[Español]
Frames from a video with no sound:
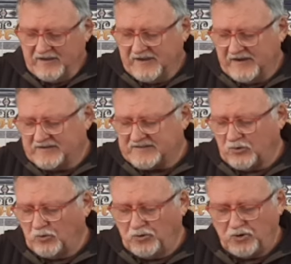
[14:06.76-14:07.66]
y en el
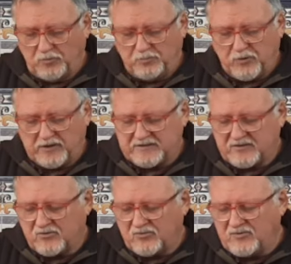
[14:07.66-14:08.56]
segundo, pues
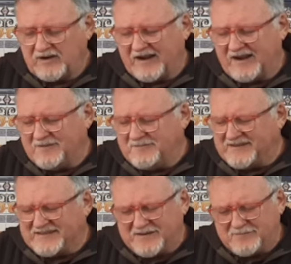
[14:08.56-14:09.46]
con una
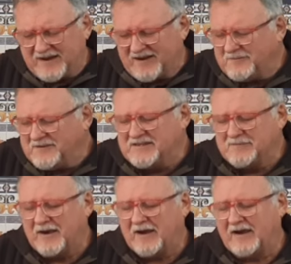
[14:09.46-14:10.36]
levísima,
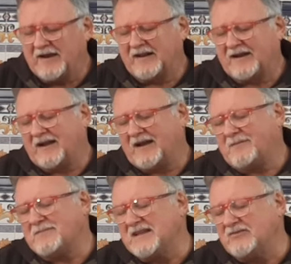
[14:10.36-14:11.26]
levísima
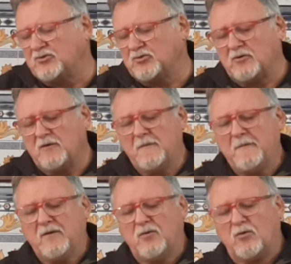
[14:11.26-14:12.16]
anaranjamiento,
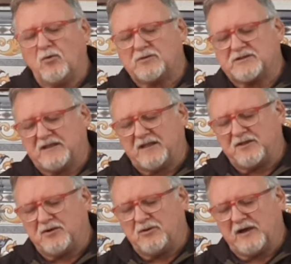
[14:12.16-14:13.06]

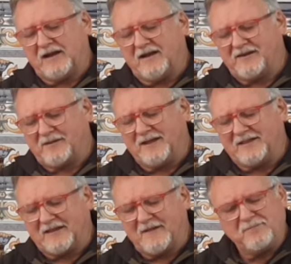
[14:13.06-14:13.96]
oxidación en el
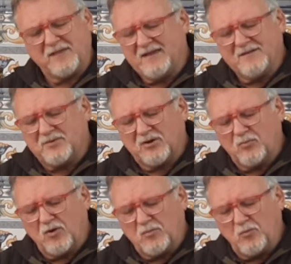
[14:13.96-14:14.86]
ribete, pero
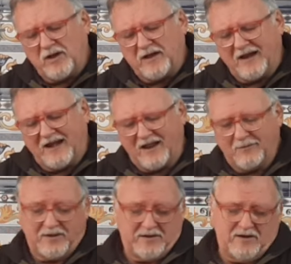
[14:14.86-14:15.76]
muy, muy
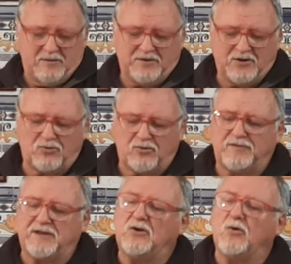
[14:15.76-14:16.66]
leve. El vino con
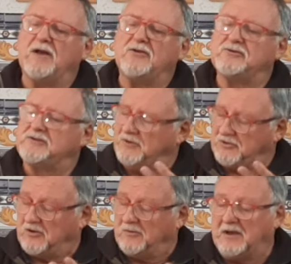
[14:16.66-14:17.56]
5 años se ve
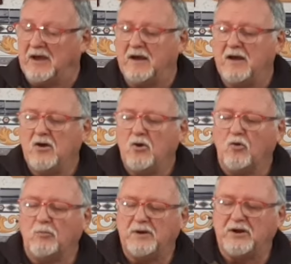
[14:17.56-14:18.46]
todavía
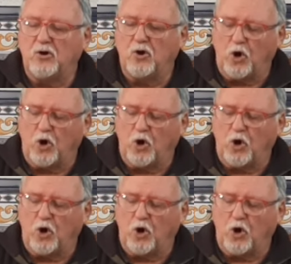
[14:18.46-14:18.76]
un vino